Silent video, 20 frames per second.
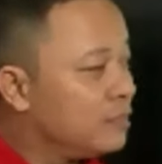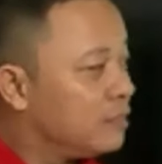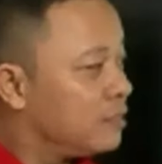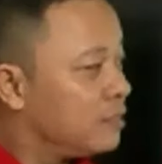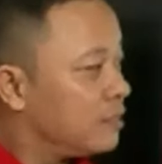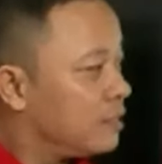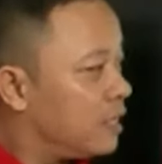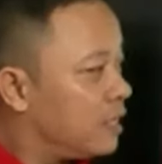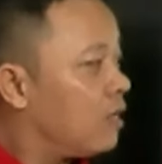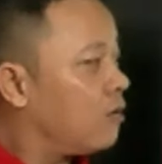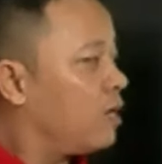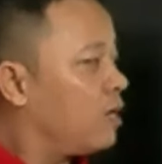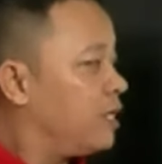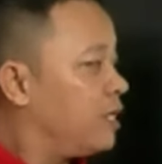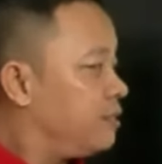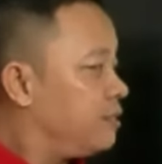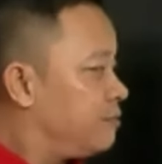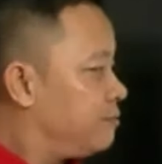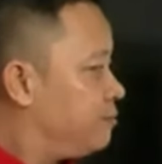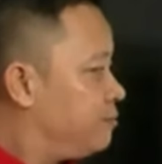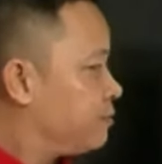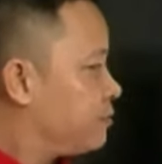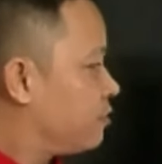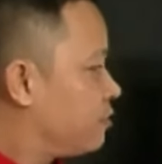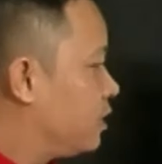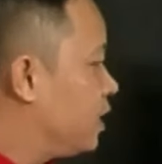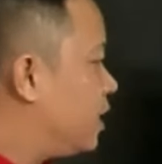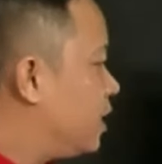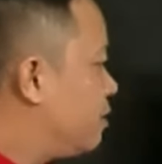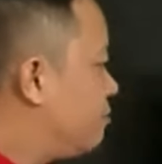rất đau đấy
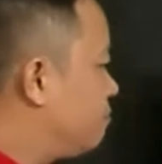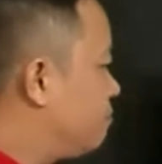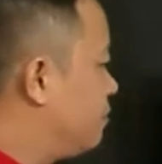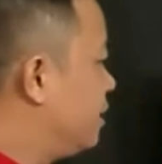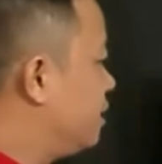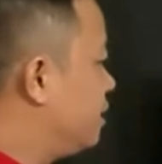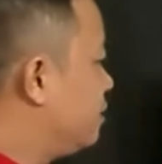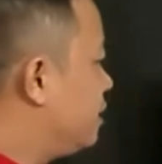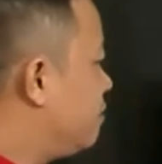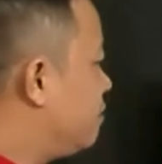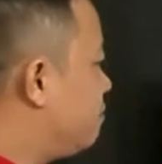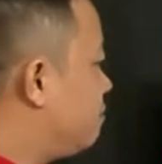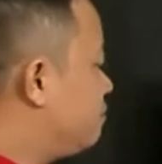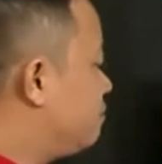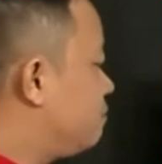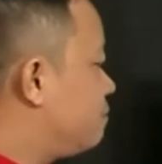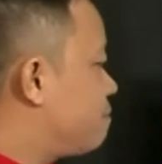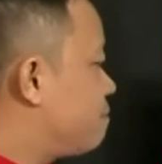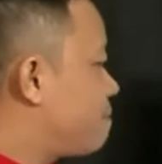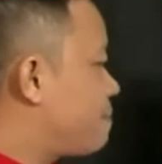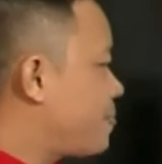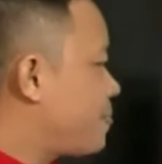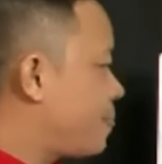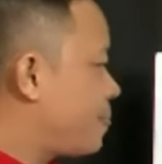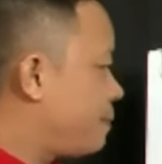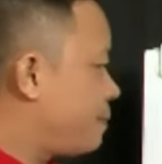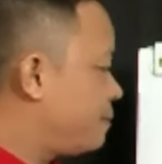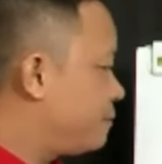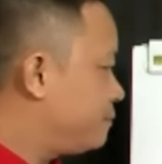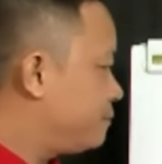có nghĩa là thực là mua tới
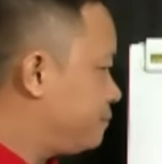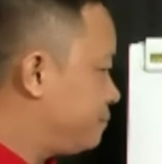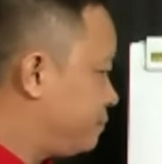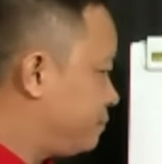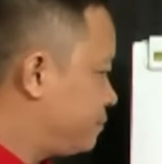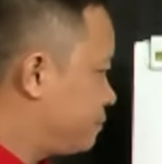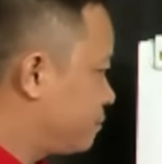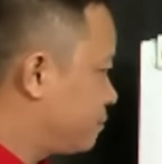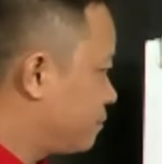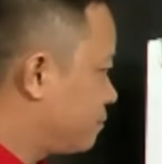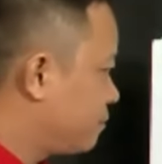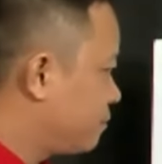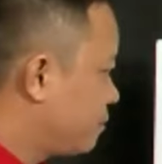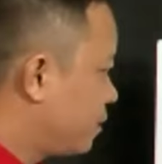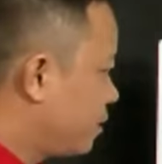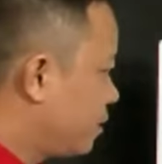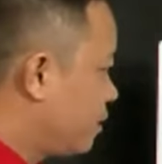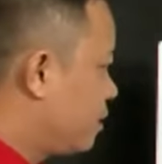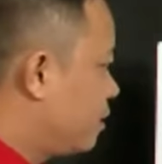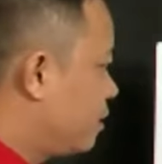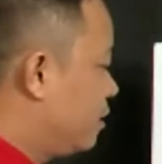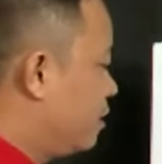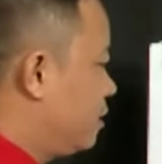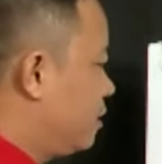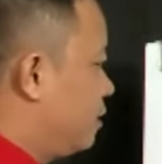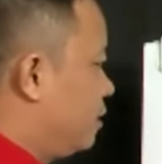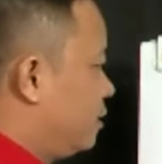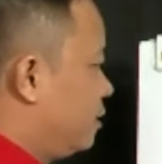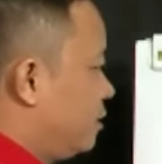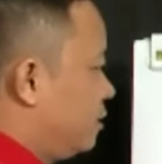11 ờ, lô giống vậy chứ không phải là ba
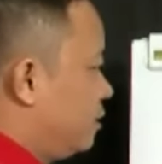lô